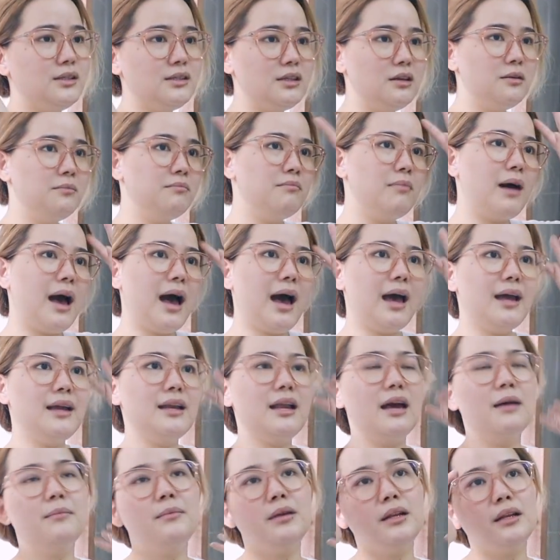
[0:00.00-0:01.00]
kasi yung bahay
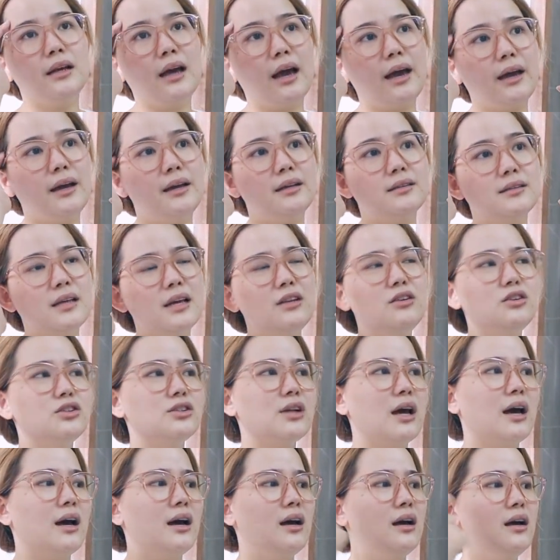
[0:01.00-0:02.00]
namin, guys, ano
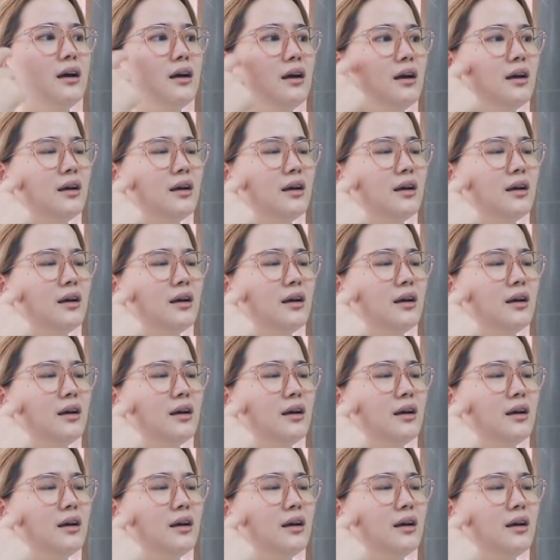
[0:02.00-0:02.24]
siya?